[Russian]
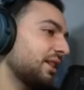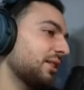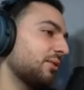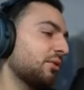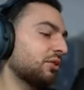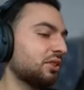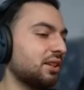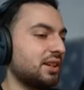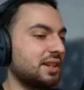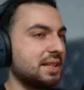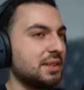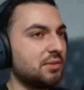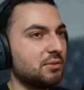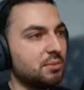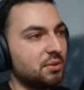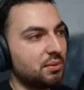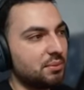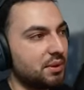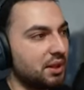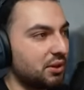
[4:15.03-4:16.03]
Вот красивый
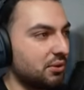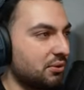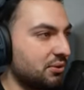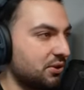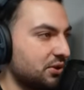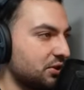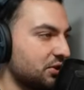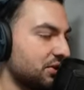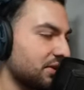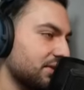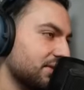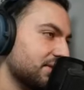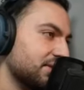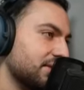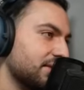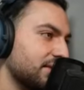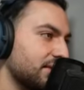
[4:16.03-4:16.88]
был переход сейчас.